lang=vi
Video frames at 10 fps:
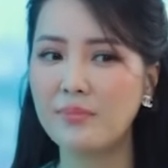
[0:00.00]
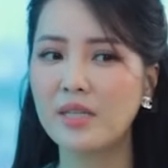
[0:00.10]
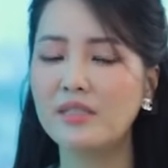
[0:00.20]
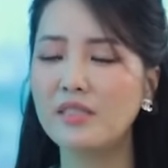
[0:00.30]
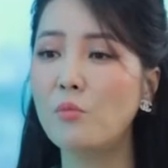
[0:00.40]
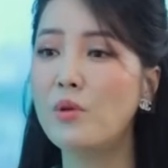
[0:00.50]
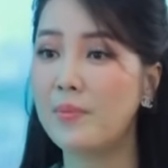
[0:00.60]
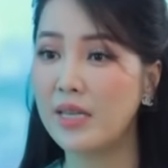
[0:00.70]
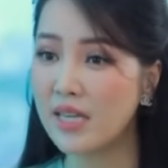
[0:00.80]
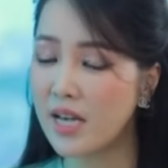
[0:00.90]
đem tới những thông
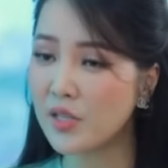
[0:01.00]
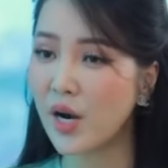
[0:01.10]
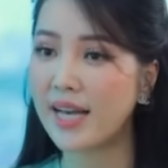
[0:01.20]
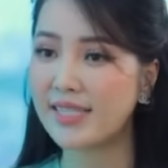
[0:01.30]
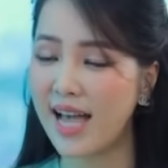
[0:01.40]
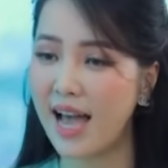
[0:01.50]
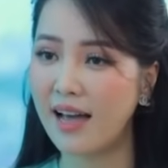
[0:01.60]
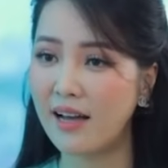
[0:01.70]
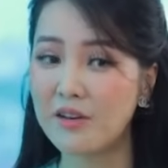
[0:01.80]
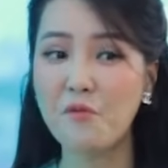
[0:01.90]
điệp ý nghĩa cho khán giả,
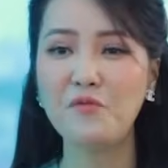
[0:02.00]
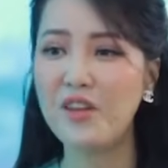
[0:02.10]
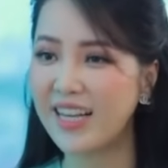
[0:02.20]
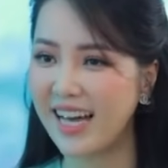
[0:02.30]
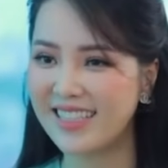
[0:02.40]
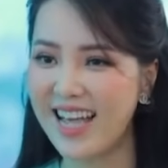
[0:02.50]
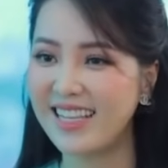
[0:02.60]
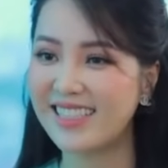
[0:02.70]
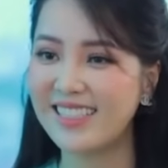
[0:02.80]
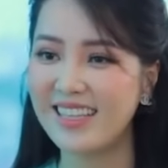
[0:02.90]
động viên khán
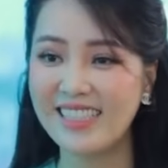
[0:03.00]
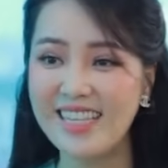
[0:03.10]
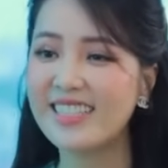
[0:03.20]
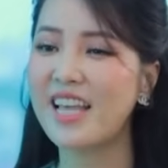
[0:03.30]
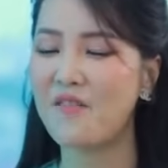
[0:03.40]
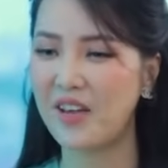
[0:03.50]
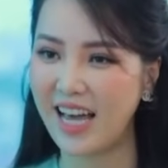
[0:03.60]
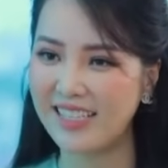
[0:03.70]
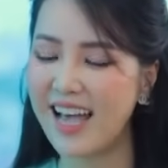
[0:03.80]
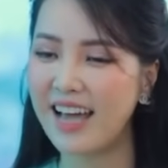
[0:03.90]
giả, chia sẻ với
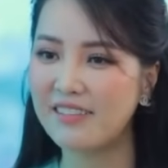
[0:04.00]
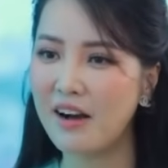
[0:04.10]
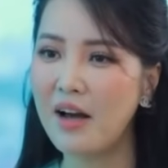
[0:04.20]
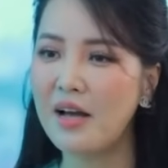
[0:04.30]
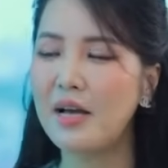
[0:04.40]
khán giả nữa.